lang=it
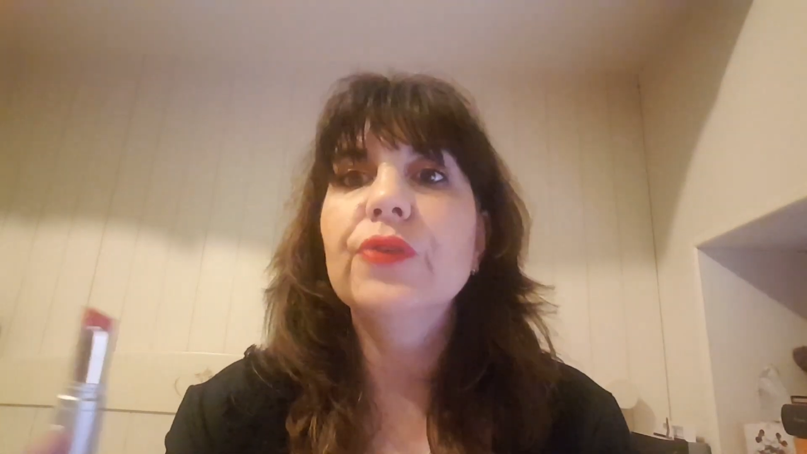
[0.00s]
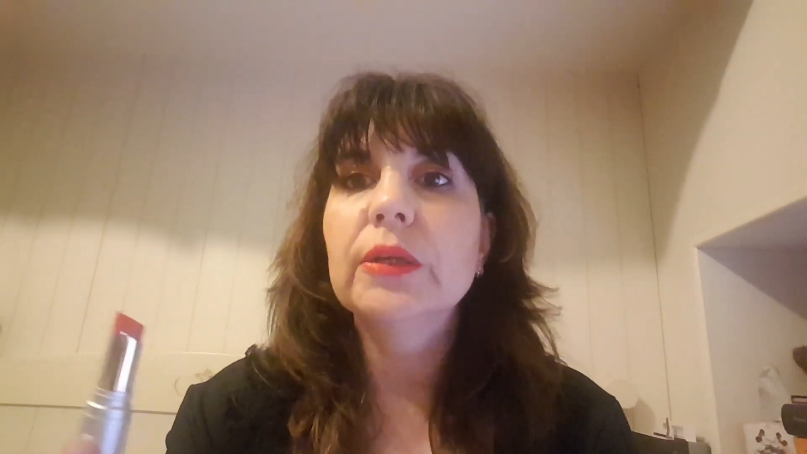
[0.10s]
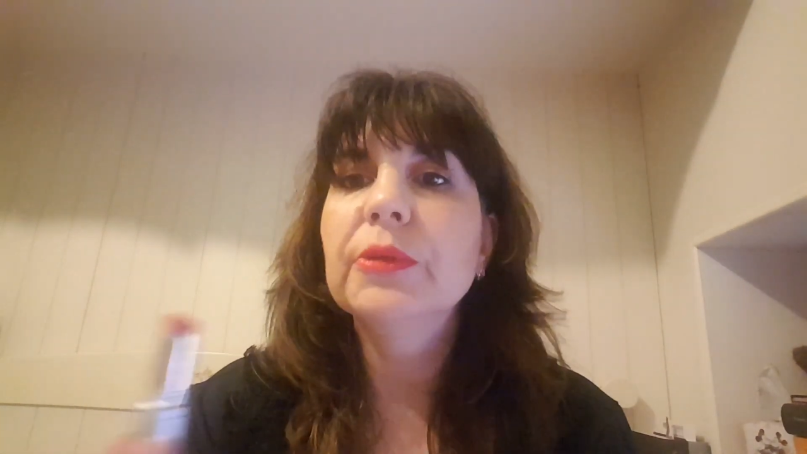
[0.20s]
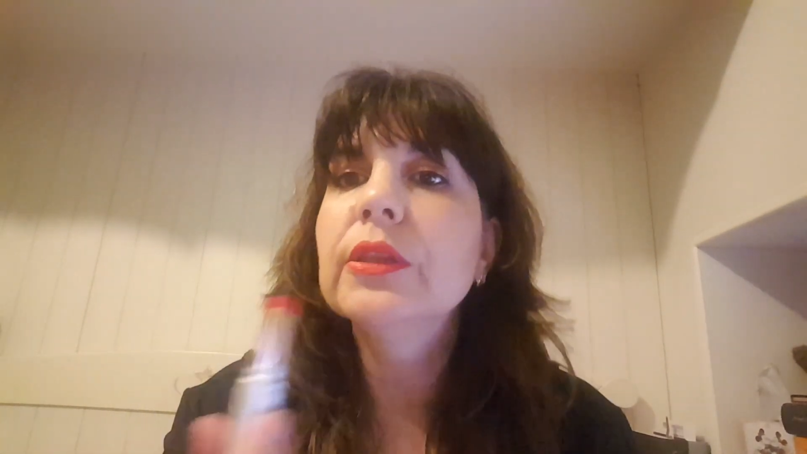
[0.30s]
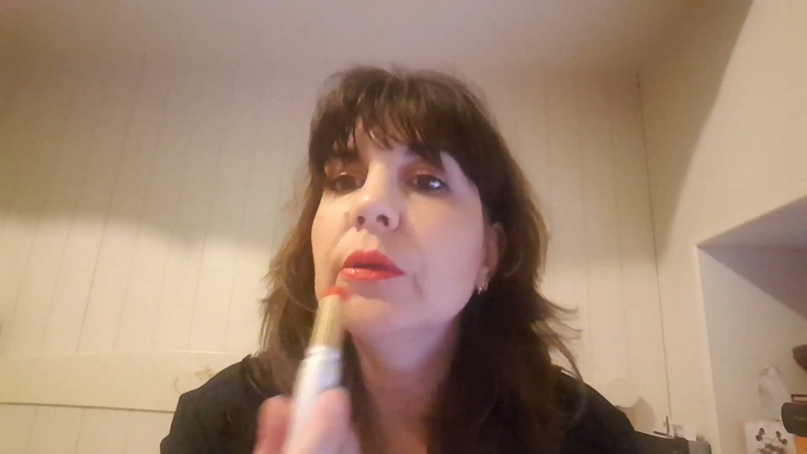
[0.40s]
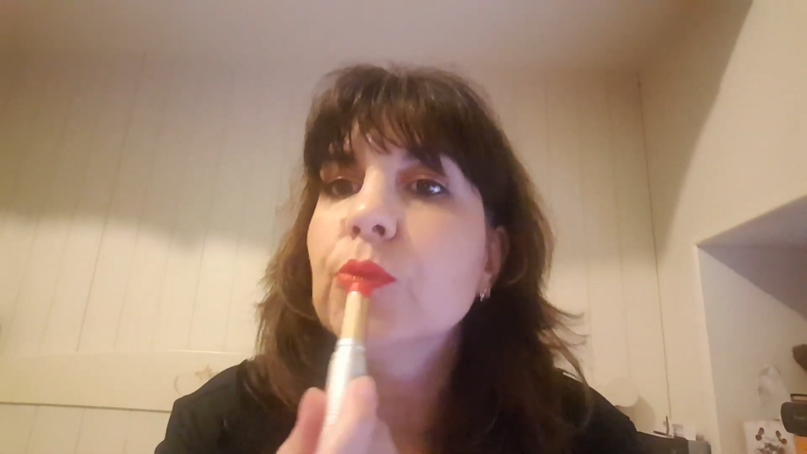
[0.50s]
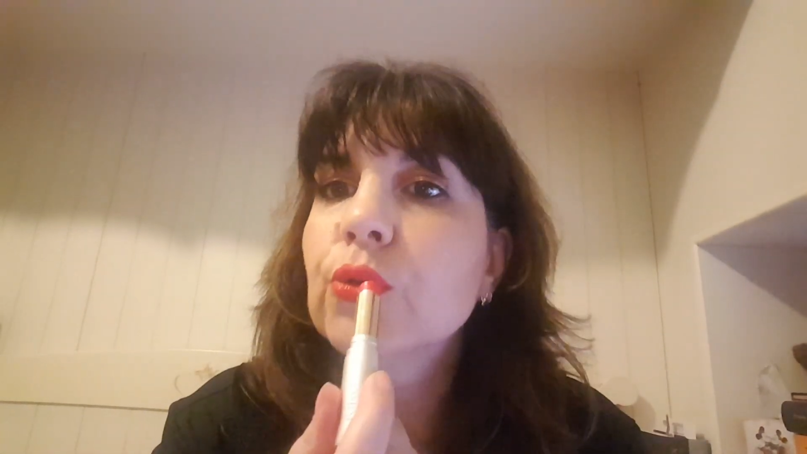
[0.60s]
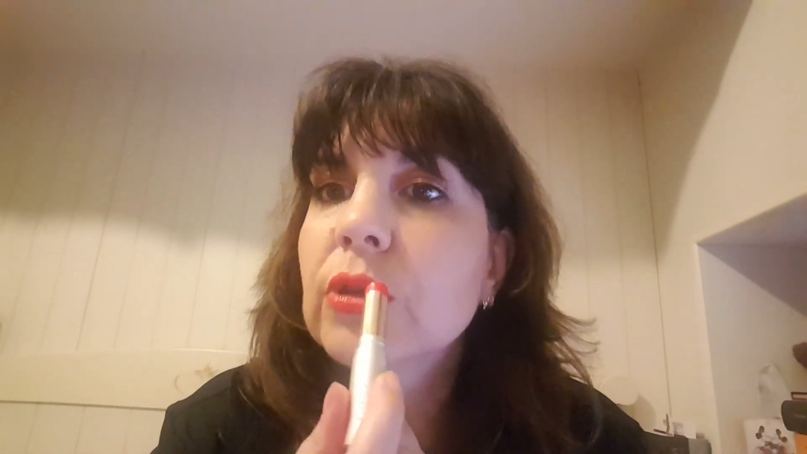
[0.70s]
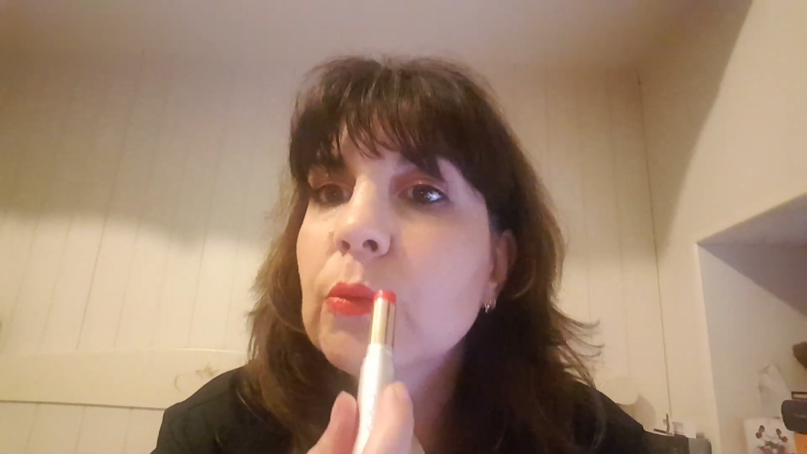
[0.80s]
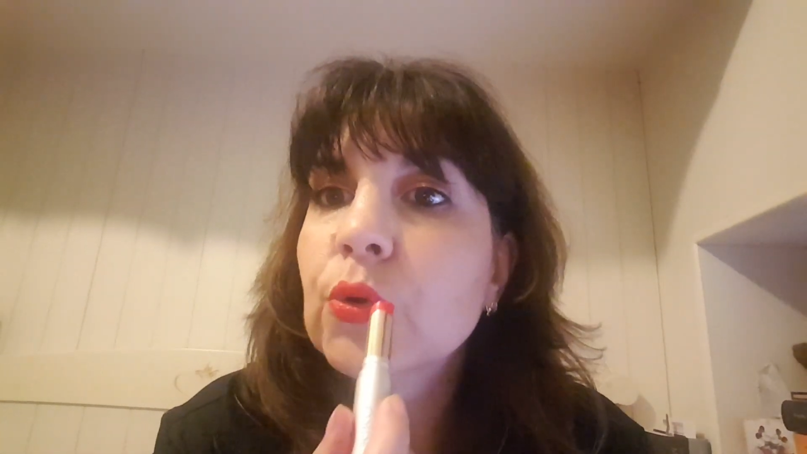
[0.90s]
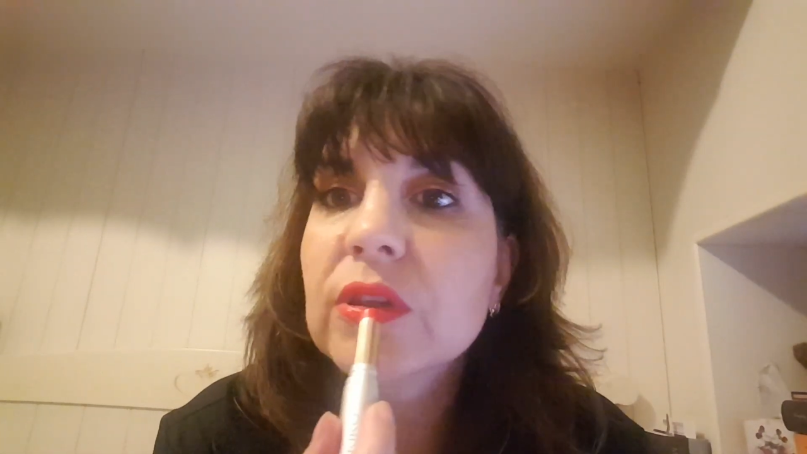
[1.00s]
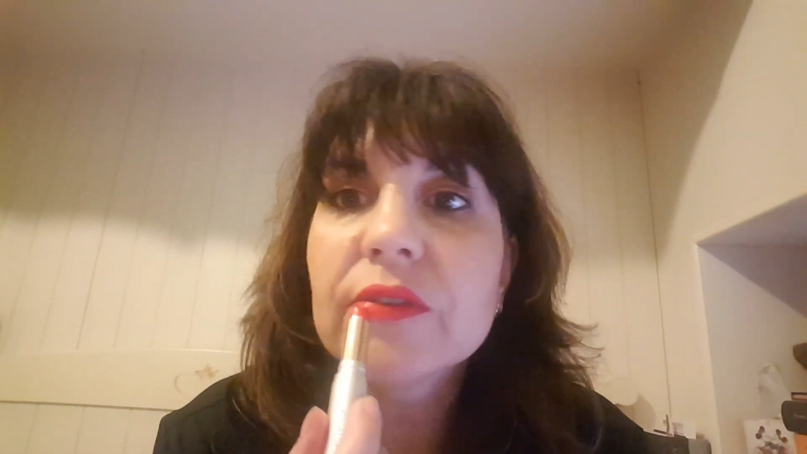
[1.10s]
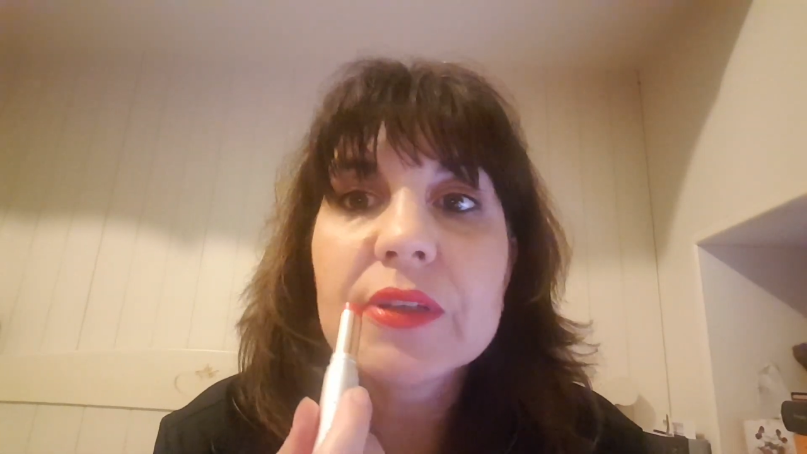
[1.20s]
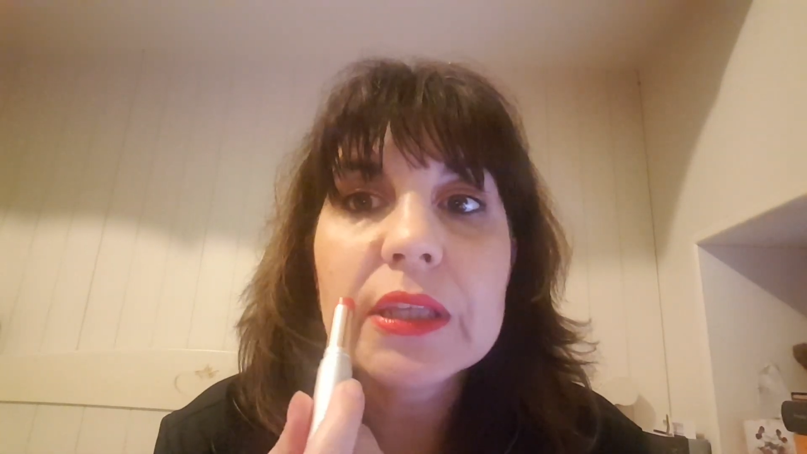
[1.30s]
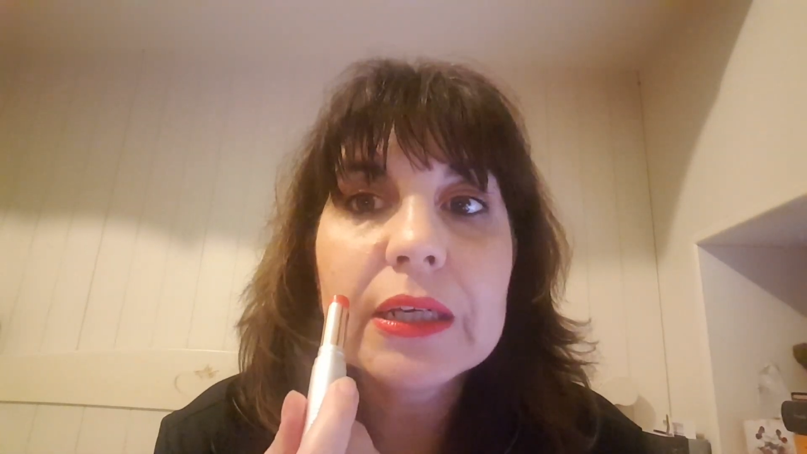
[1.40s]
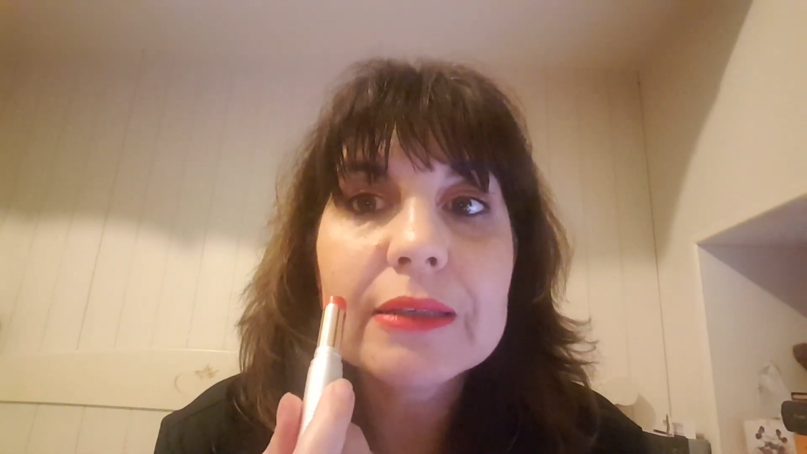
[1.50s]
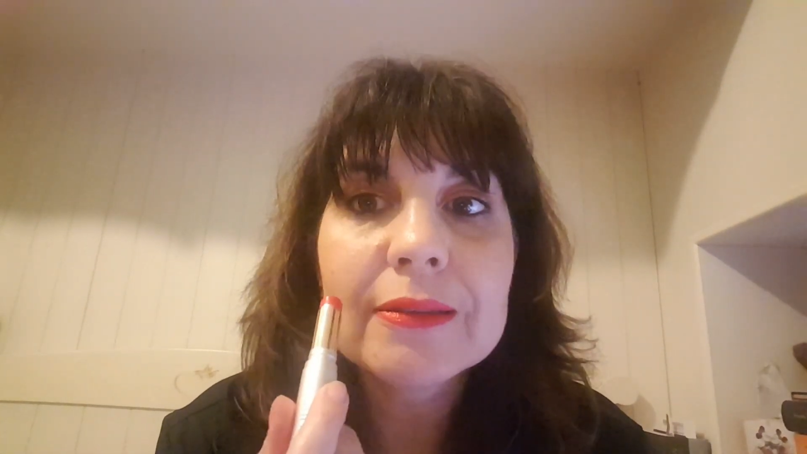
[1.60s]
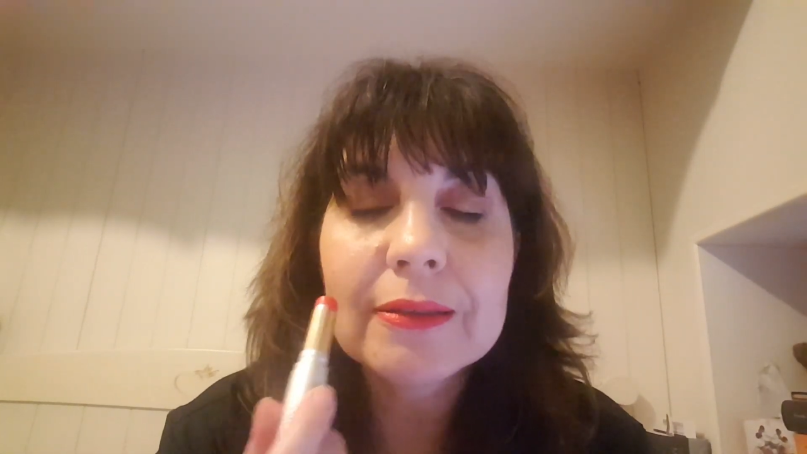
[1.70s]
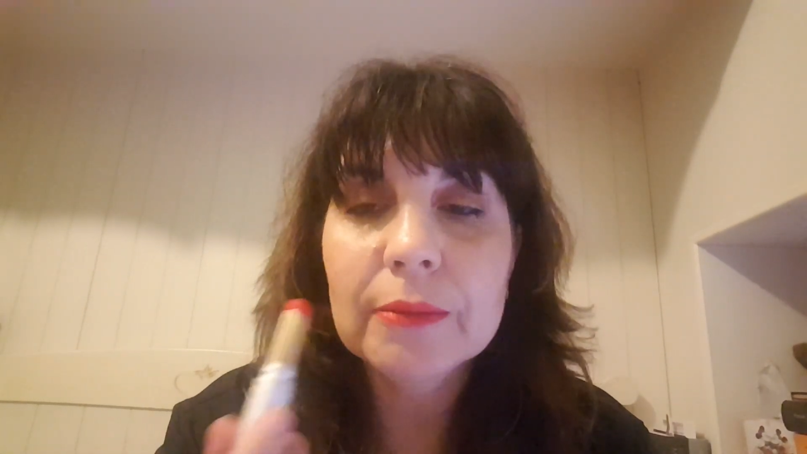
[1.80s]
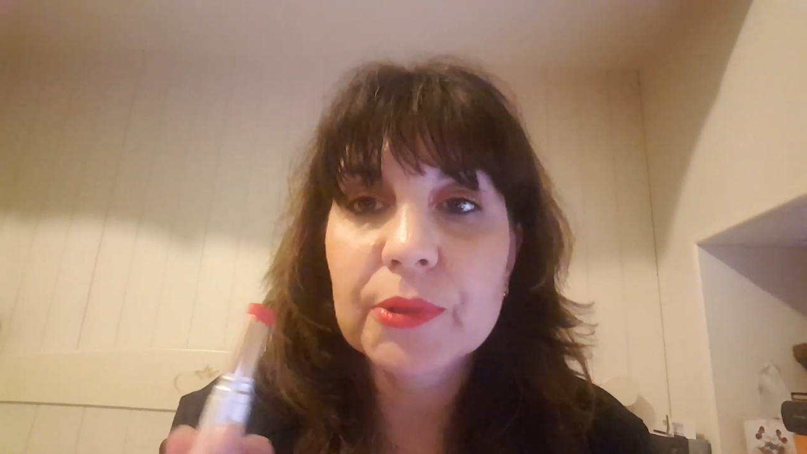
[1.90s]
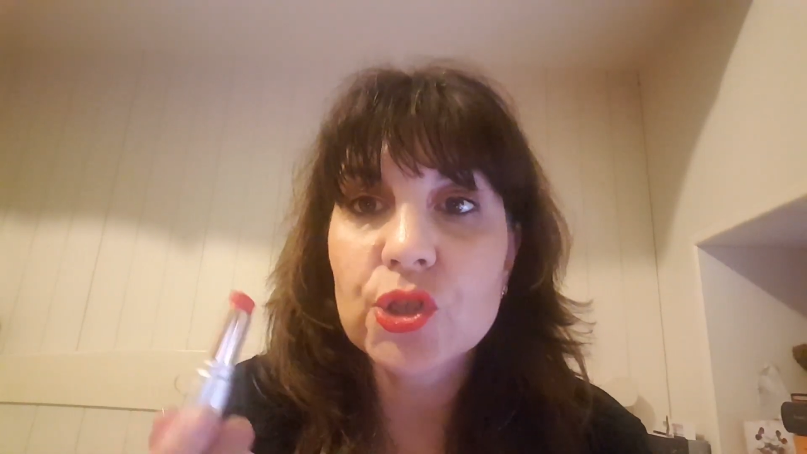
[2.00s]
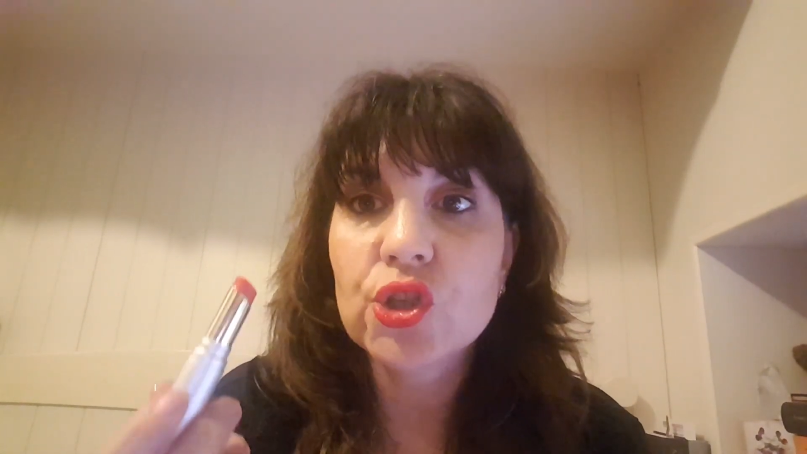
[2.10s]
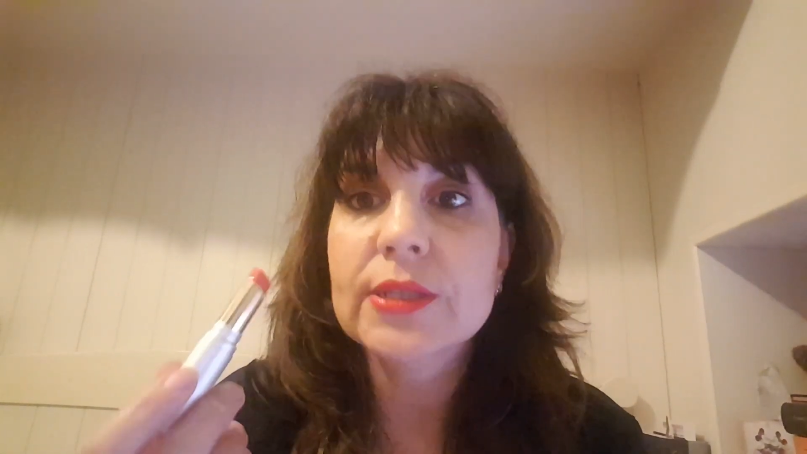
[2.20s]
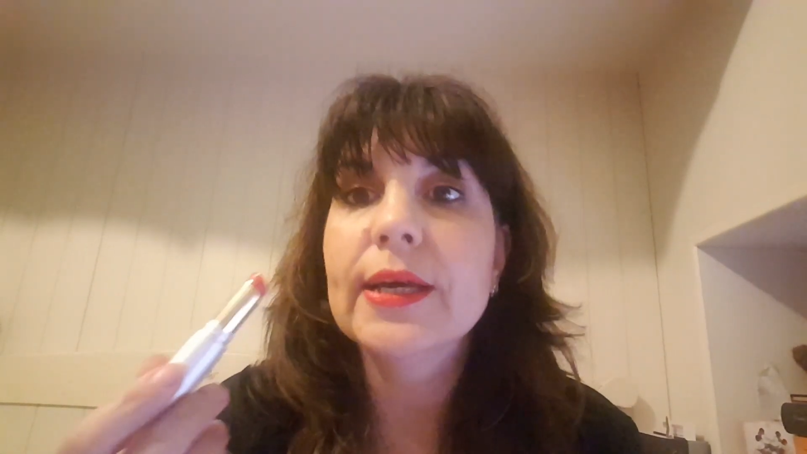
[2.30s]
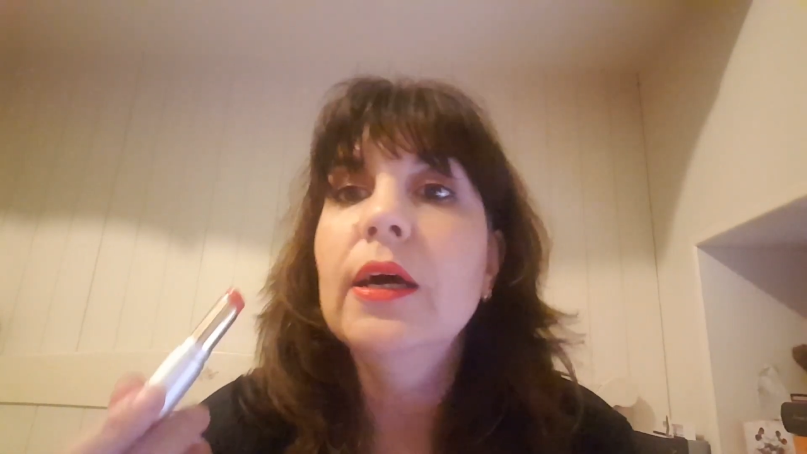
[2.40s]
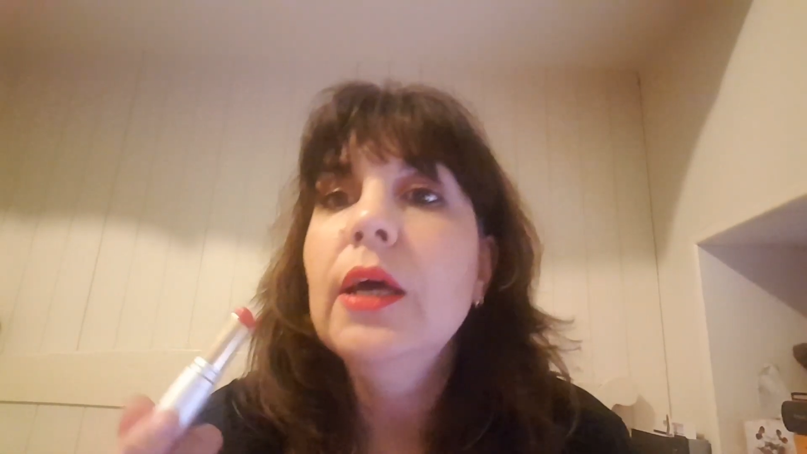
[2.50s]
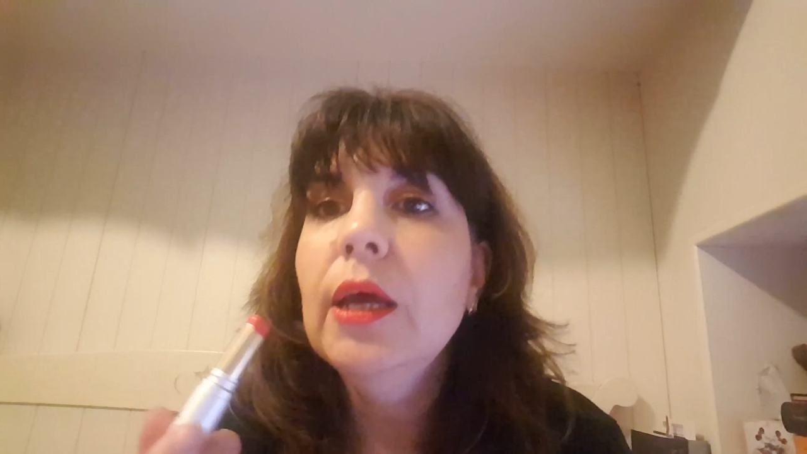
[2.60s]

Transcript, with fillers: veramente molta molta fatica a essere precisa